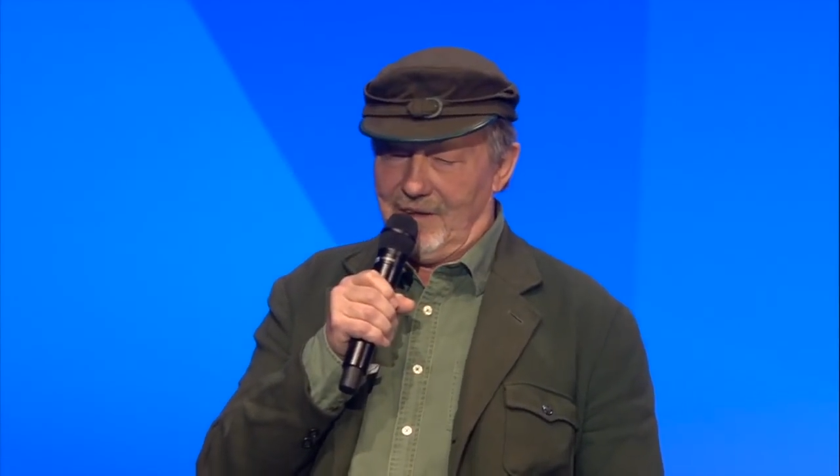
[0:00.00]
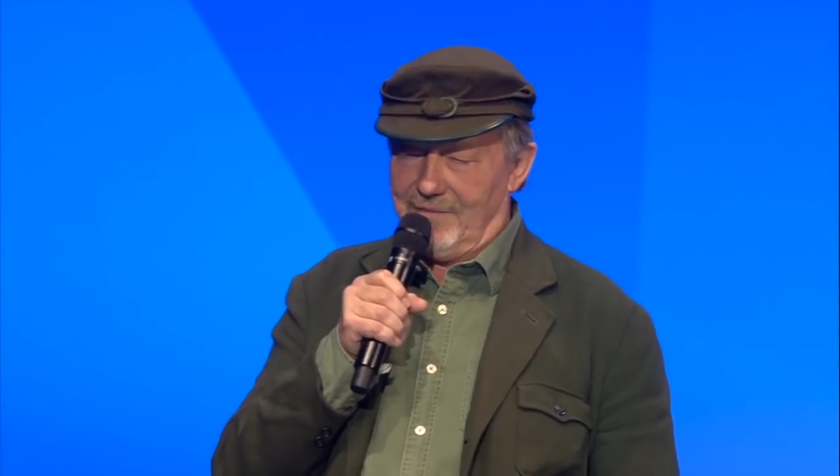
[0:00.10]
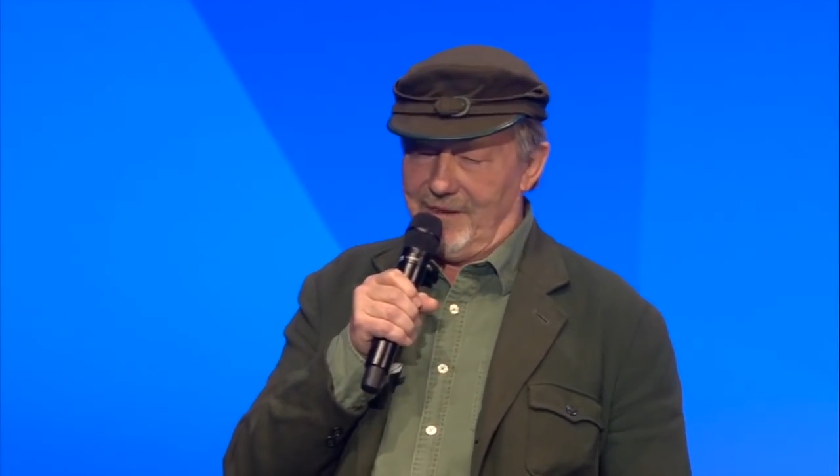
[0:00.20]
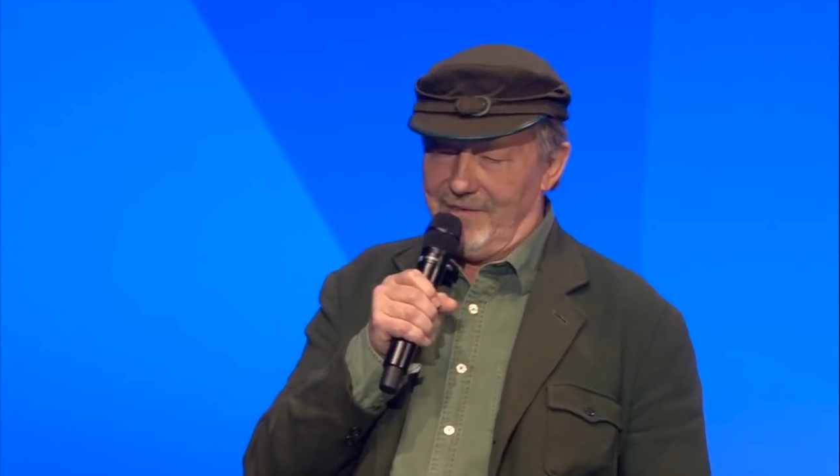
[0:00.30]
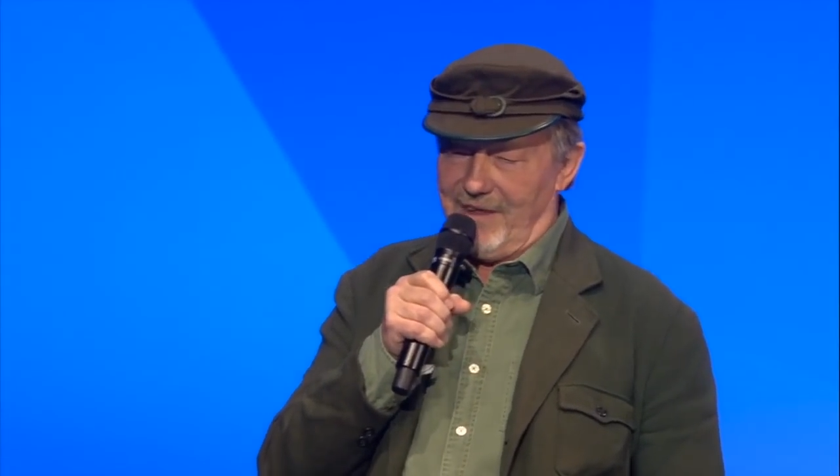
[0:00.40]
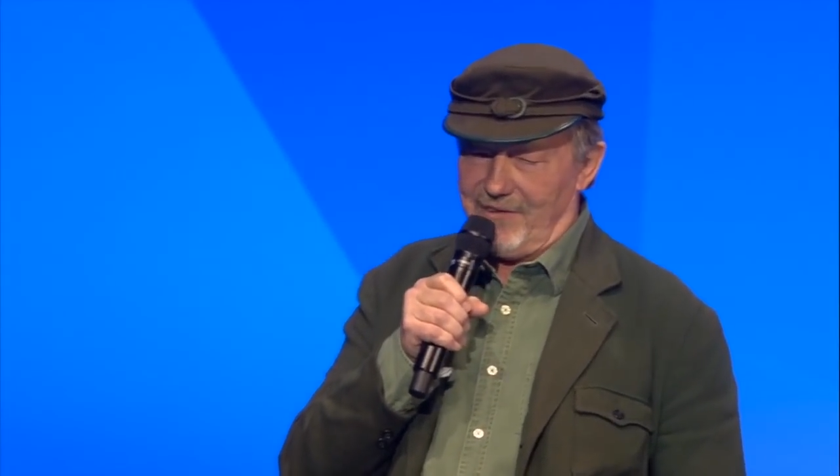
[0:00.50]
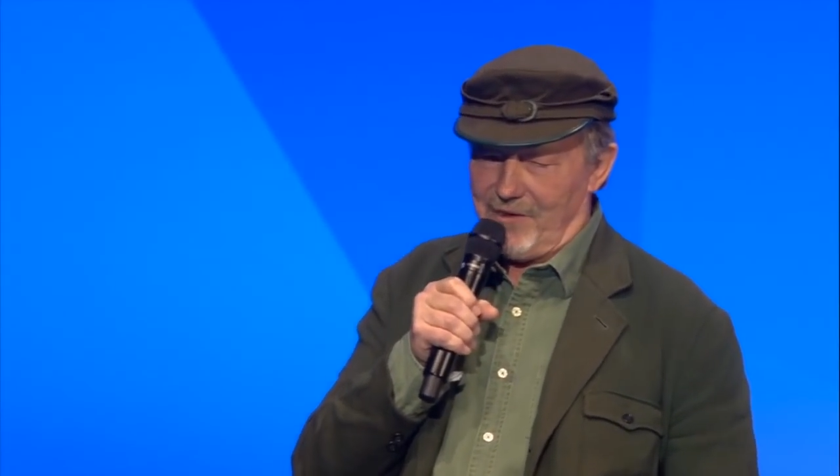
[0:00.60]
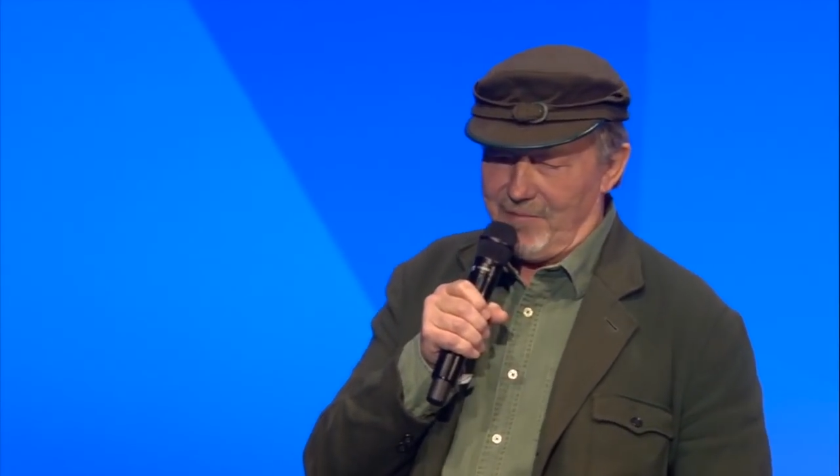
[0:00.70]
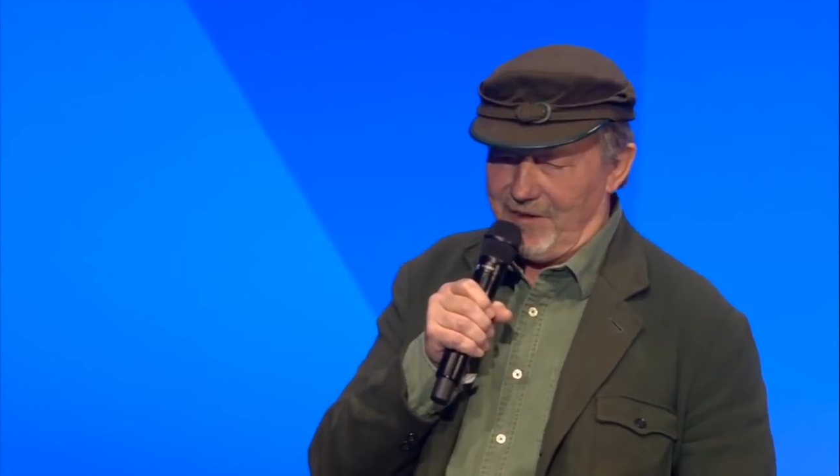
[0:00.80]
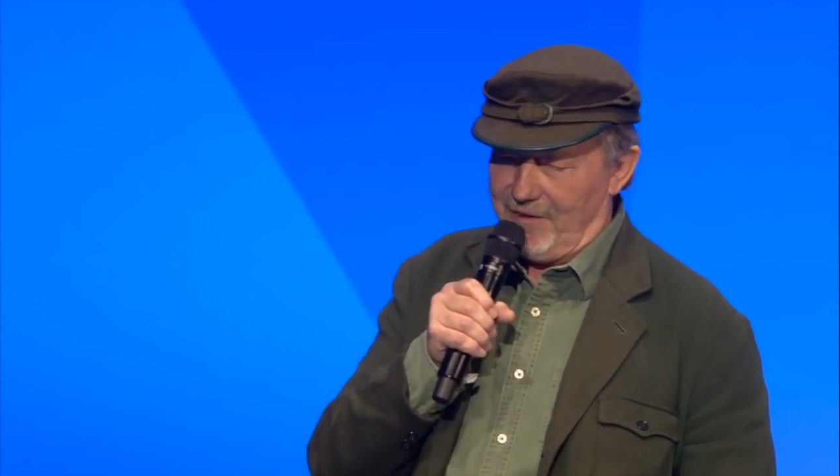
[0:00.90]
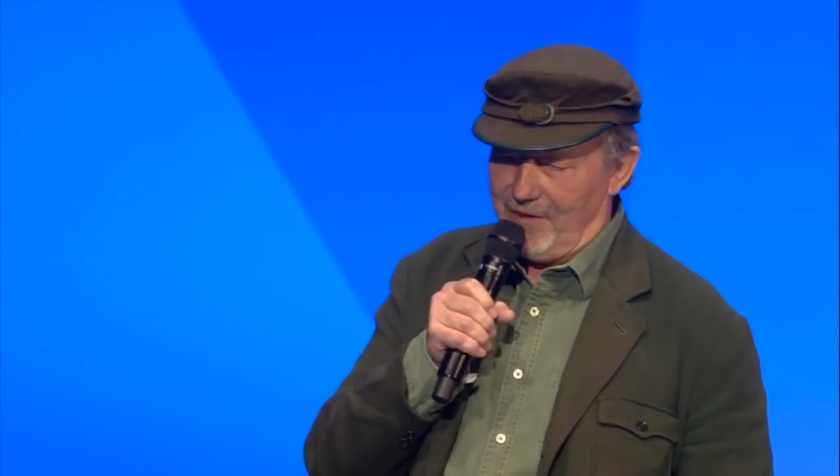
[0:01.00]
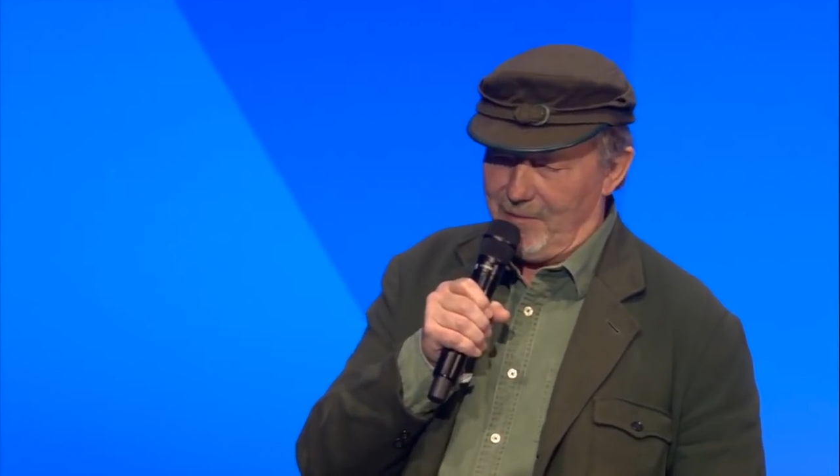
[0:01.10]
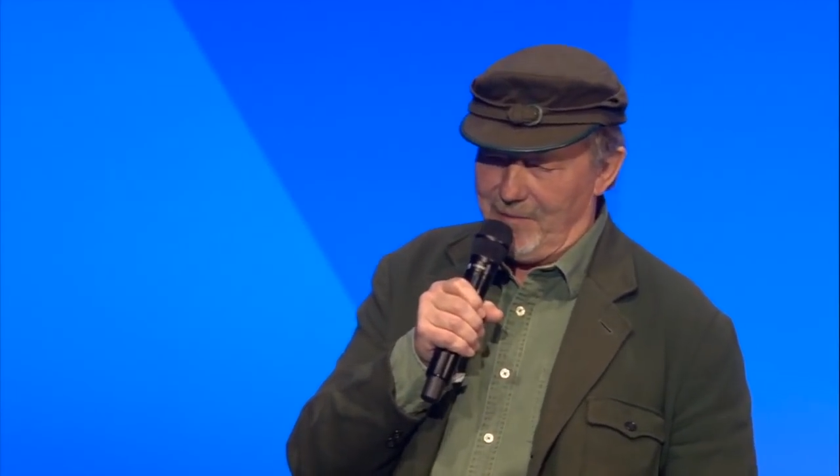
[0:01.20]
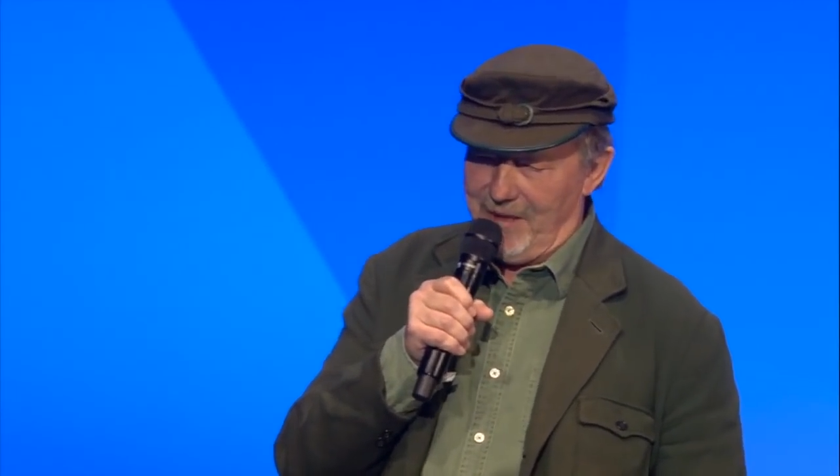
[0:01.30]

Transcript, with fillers: Und wer weiß, ob wir dann noch am